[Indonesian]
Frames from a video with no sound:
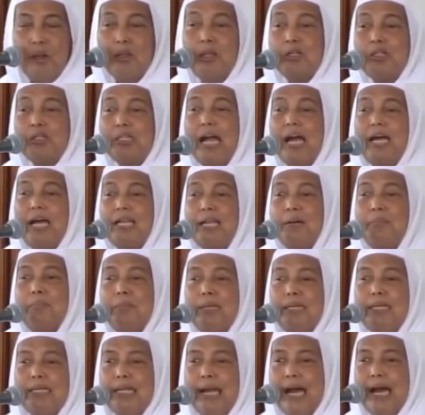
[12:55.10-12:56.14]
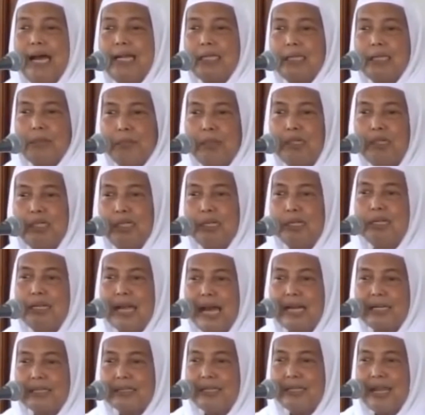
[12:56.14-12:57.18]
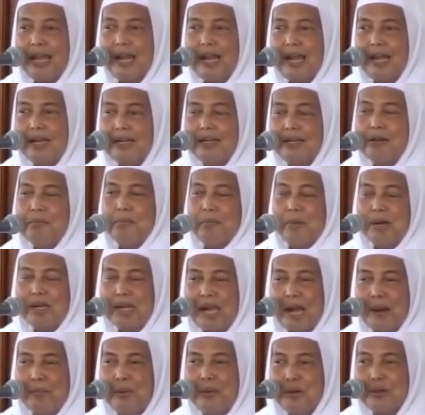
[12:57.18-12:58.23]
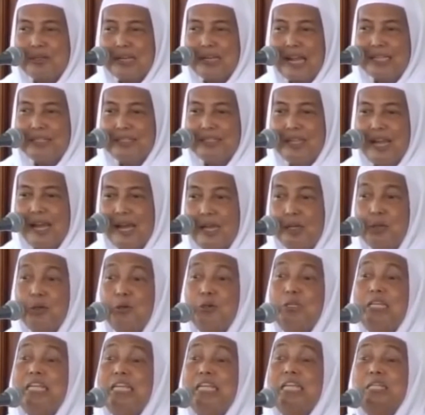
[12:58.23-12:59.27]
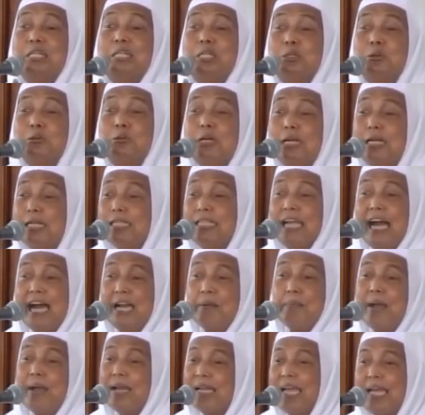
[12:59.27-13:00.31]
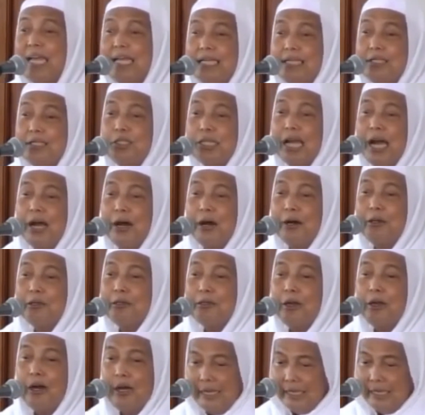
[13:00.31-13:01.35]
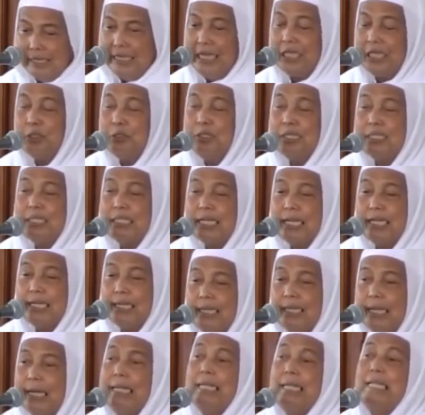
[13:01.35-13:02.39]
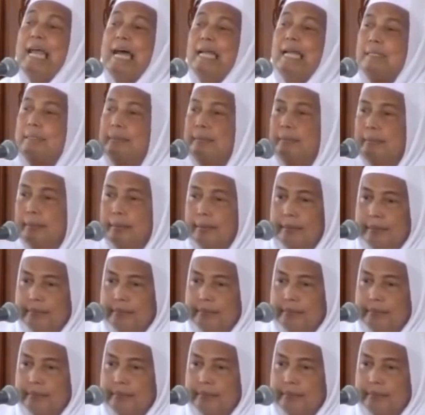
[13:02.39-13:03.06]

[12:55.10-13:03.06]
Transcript: Allah Ta'ala melihat, mendengarnya, mengabulkannya. Lo gitu. Jangan pakai insya Allah. Itu di sini. Lihat.